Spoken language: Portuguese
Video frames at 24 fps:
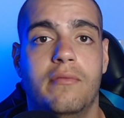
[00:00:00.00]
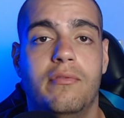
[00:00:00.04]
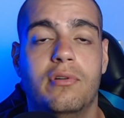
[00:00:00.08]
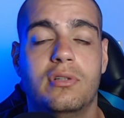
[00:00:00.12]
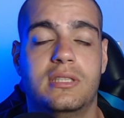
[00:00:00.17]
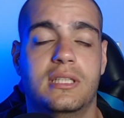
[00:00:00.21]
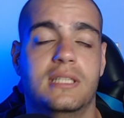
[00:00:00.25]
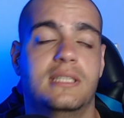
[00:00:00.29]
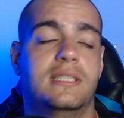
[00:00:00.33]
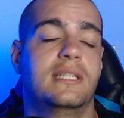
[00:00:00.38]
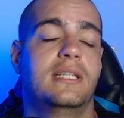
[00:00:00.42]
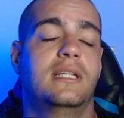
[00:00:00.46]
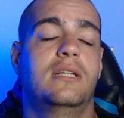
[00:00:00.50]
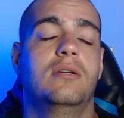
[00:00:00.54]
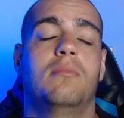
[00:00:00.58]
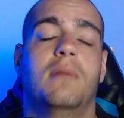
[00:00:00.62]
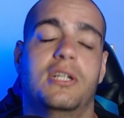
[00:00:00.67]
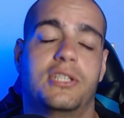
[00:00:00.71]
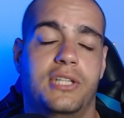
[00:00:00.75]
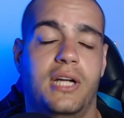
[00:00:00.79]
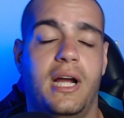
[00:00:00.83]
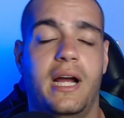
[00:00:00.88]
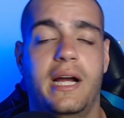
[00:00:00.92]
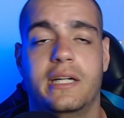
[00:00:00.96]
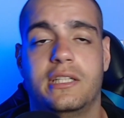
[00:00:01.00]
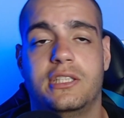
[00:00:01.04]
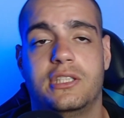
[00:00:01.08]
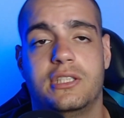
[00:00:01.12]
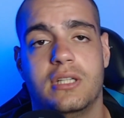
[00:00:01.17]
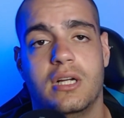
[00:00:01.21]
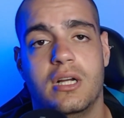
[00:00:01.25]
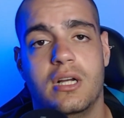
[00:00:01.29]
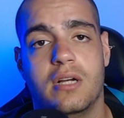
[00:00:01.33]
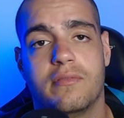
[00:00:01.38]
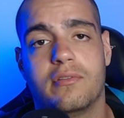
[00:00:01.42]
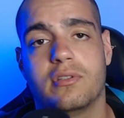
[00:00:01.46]
Você seguir uma chart,
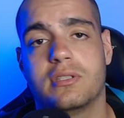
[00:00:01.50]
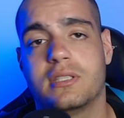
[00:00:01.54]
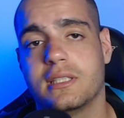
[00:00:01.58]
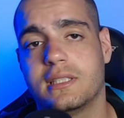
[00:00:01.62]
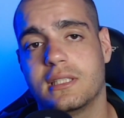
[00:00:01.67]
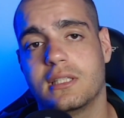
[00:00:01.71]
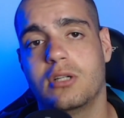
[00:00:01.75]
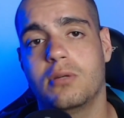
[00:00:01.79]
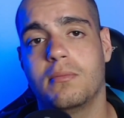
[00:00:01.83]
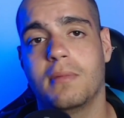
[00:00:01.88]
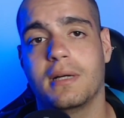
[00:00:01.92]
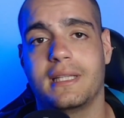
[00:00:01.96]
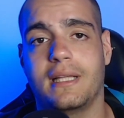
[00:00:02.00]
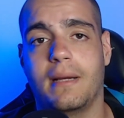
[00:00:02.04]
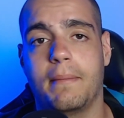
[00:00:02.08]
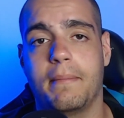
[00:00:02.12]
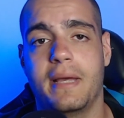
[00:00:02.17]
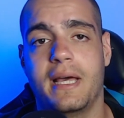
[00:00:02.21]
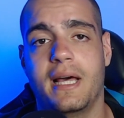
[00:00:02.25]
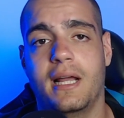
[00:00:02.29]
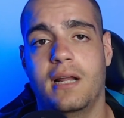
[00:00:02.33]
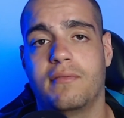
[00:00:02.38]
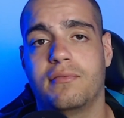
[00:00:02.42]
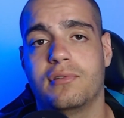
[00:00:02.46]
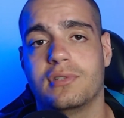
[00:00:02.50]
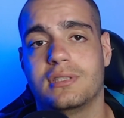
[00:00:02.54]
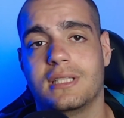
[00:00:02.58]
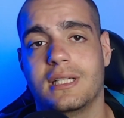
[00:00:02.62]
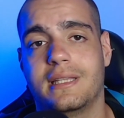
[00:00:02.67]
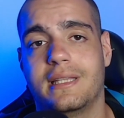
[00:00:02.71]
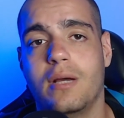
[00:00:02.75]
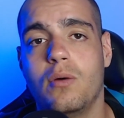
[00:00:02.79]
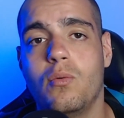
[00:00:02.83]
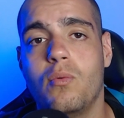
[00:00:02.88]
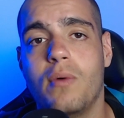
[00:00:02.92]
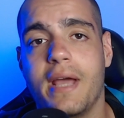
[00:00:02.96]
você seguir uma tabela, você
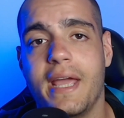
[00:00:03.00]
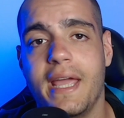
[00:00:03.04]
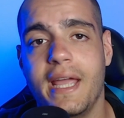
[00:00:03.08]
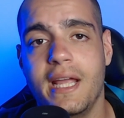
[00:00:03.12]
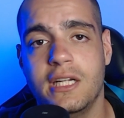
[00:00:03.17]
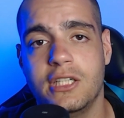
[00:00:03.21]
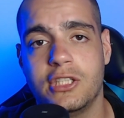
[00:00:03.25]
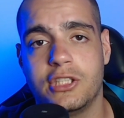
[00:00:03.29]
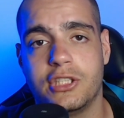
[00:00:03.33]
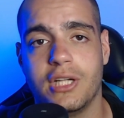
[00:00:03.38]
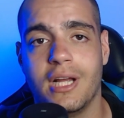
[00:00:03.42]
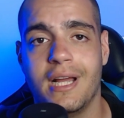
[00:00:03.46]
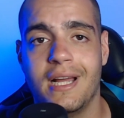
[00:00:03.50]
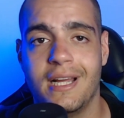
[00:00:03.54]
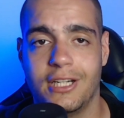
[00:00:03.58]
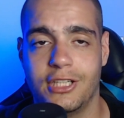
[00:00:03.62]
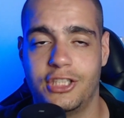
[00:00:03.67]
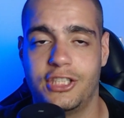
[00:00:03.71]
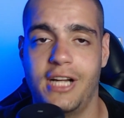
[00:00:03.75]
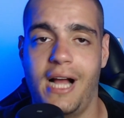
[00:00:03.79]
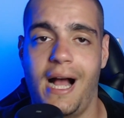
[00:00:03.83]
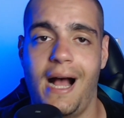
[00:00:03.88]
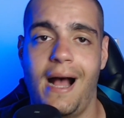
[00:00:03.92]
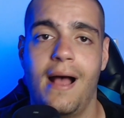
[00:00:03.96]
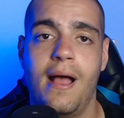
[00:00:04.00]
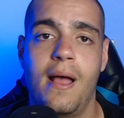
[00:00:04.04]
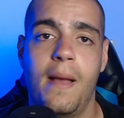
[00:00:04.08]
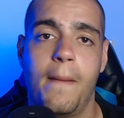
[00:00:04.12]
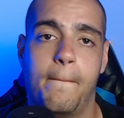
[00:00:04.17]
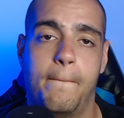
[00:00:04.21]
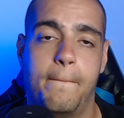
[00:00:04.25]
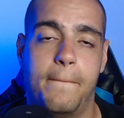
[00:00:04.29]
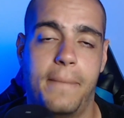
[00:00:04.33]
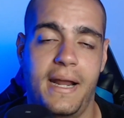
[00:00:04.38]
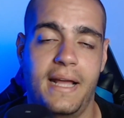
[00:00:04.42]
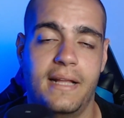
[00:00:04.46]
ter um range
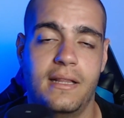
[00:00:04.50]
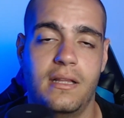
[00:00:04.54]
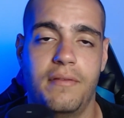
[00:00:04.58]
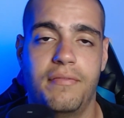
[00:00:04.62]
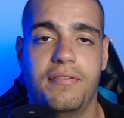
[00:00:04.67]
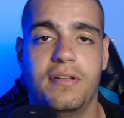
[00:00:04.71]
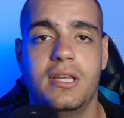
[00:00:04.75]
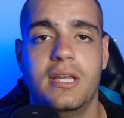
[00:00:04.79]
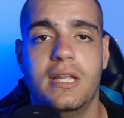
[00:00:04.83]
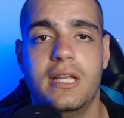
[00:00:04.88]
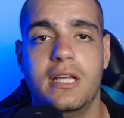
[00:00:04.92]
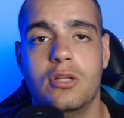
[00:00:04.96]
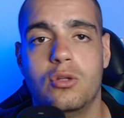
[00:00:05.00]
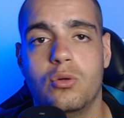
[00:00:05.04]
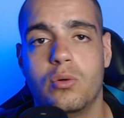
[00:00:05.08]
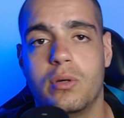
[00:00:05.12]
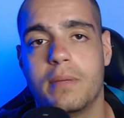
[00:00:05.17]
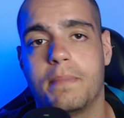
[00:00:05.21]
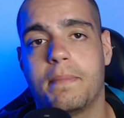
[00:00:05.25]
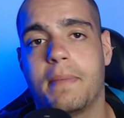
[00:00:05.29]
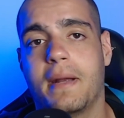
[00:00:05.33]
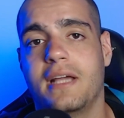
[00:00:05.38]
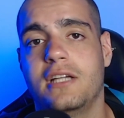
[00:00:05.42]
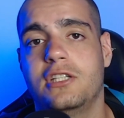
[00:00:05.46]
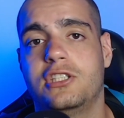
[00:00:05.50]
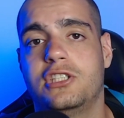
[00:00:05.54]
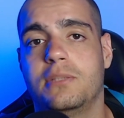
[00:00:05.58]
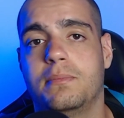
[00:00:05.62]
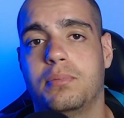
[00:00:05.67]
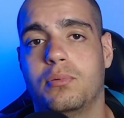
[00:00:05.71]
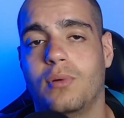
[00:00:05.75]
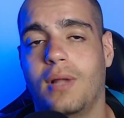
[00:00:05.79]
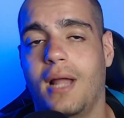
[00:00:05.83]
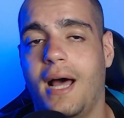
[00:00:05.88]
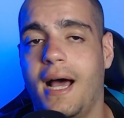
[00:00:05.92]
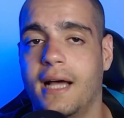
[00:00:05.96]
já pré-definido e
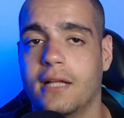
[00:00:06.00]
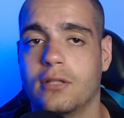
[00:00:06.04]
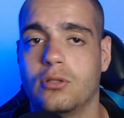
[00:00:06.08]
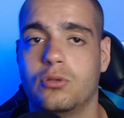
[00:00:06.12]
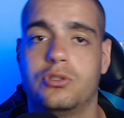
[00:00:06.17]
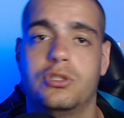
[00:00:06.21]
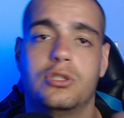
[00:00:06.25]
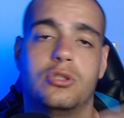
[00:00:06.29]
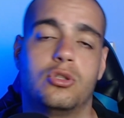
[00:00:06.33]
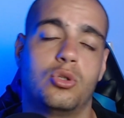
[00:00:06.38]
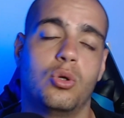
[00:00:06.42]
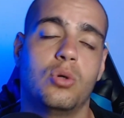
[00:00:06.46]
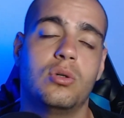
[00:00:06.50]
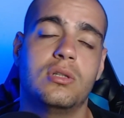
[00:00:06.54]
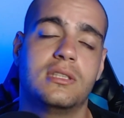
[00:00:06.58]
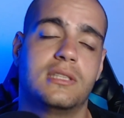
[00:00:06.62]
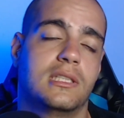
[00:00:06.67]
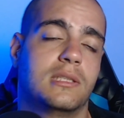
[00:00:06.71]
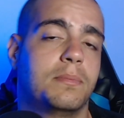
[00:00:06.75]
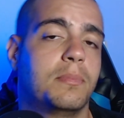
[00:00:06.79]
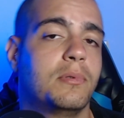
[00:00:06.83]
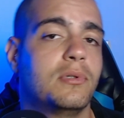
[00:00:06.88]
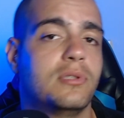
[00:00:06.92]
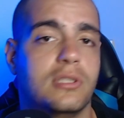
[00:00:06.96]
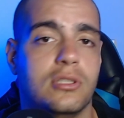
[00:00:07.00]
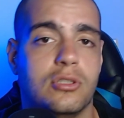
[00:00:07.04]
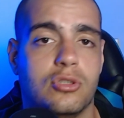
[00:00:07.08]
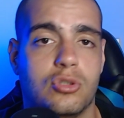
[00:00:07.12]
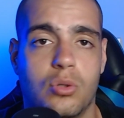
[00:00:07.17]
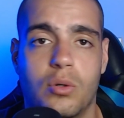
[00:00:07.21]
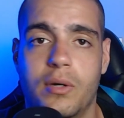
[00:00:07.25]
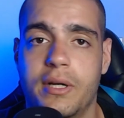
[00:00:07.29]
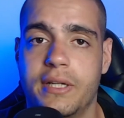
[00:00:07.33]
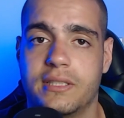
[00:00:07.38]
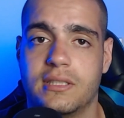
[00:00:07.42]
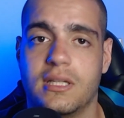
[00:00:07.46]
pré-estipulado de todas as
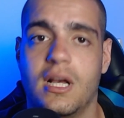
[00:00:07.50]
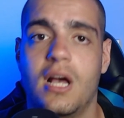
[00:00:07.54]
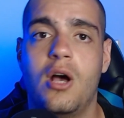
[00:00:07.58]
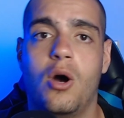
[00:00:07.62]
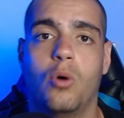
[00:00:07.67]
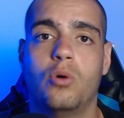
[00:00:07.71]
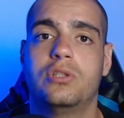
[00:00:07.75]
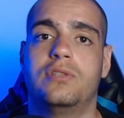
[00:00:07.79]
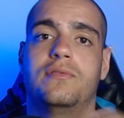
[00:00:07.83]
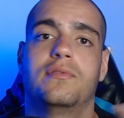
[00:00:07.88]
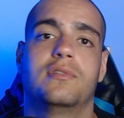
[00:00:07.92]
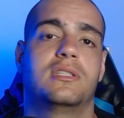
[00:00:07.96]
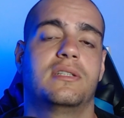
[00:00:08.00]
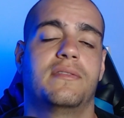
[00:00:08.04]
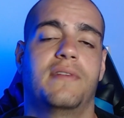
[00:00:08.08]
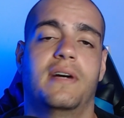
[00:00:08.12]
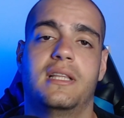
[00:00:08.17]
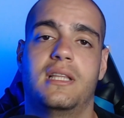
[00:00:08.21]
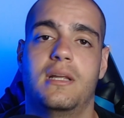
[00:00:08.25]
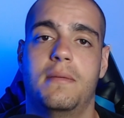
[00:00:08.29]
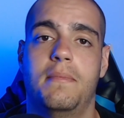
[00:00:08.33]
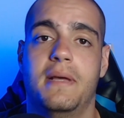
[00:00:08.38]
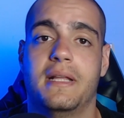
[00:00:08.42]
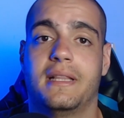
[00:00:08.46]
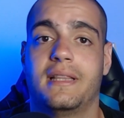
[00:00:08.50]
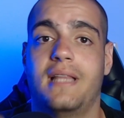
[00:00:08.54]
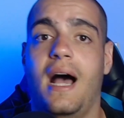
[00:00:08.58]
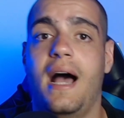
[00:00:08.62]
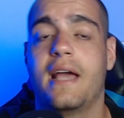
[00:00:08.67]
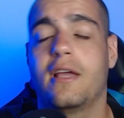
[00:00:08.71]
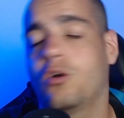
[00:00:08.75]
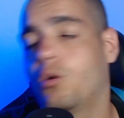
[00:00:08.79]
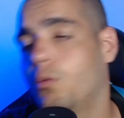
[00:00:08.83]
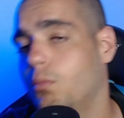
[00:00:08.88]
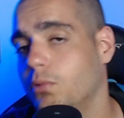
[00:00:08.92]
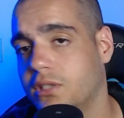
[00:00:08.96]
posições, onde você vai tribetar
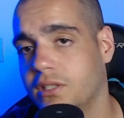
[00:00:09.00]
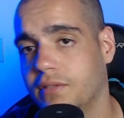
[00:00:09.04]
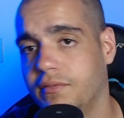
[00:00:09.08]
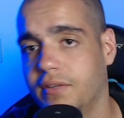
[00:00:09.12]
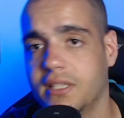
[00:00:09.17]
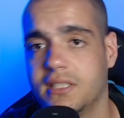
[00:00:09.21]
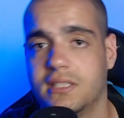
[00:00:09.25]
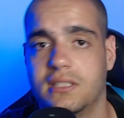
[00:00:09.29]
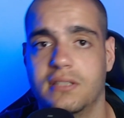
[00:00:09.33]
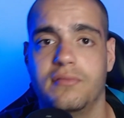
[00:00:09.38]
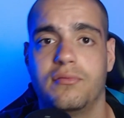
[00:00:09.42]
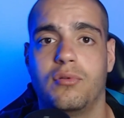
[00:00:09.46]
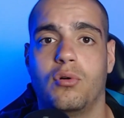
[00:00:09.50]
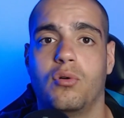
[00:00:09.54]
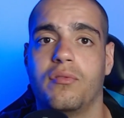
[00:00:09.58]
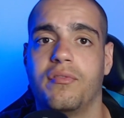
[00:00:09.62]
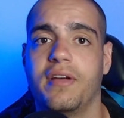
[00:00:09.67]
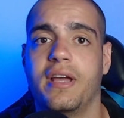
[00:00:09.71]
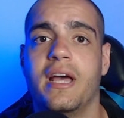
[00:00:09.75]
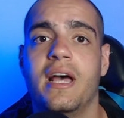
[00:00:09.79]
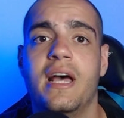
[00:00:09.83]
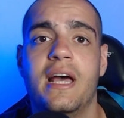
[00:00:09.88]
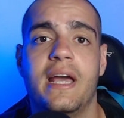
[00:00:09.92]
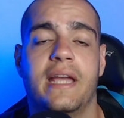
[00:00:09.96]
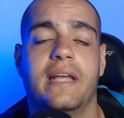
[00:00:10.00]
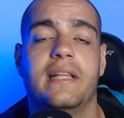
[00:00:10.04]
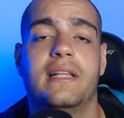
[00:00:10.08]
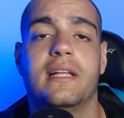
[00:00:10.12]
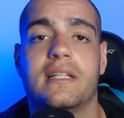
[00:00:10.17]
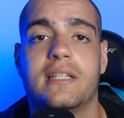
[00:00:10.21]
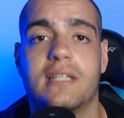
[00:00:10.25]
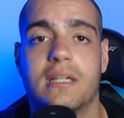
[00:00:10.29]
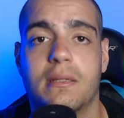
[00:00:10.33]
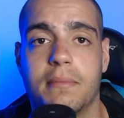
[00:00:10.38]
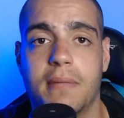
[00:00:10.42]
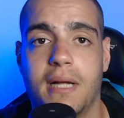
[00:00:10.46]
e como você vai desenvolver em
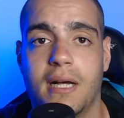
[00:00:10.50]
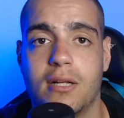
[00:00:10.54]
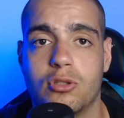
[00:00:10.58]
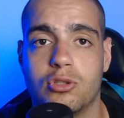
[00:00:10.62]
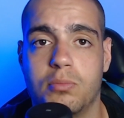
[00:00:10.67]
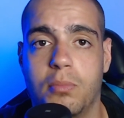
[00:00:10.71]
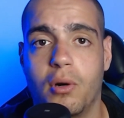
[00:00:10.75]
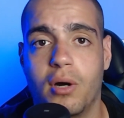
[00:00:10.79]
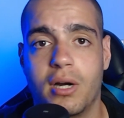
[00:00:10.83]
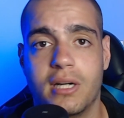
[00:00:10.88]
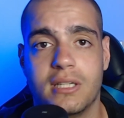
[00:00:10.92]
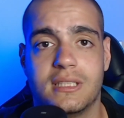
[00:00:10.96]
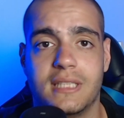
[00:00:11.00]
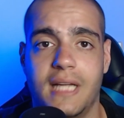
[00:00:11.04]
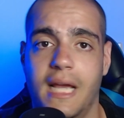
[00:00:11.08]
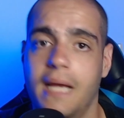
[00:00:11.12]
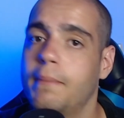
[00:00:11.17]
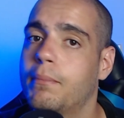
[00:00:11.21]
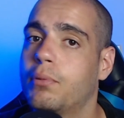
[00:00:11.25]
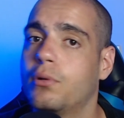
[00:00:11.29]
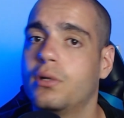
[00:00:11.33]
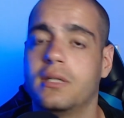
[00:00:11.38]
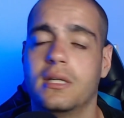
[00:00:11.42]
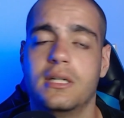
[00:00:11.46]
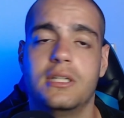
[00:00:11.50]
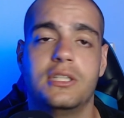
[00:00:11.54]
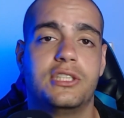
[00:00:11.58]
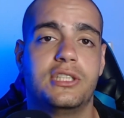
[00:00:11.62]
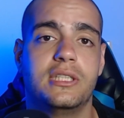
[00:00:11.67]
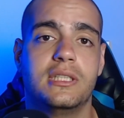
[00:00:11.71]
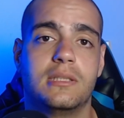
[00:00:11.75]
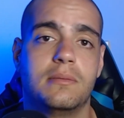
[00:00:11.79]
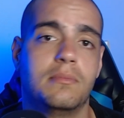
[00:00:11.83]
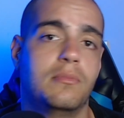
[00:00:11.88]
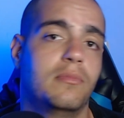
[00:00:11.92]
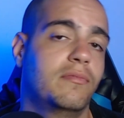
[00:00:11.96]
determinados boards, é
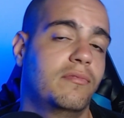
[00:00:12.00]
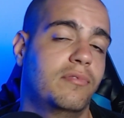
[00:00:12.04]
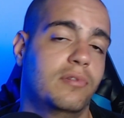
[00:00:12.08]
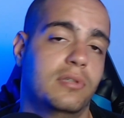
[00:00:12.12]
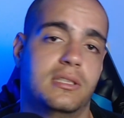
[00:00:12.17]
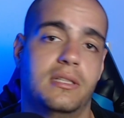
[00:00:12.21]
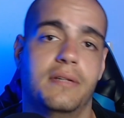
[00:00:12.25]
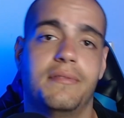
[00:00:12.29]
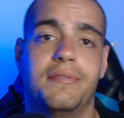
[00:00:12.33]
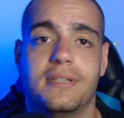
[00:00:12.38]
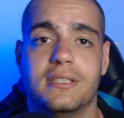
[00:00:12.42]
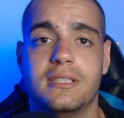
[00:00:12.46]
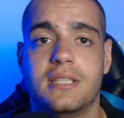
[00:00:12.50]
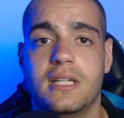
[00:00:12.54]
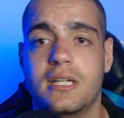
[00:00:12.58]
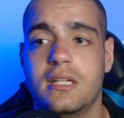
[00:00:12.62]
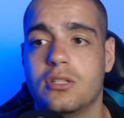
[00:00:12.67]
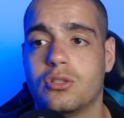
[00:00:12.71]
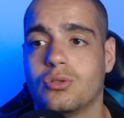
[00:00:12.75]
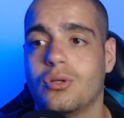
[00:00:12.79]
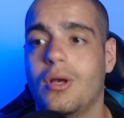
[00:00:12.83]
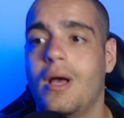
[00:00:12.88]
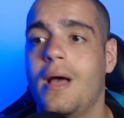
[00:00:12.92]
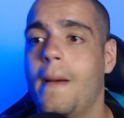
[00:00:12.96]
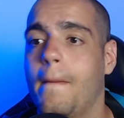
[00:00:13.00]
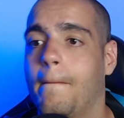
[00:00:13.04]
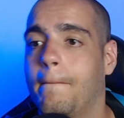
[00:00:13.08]
importantíssimo você fazer isso.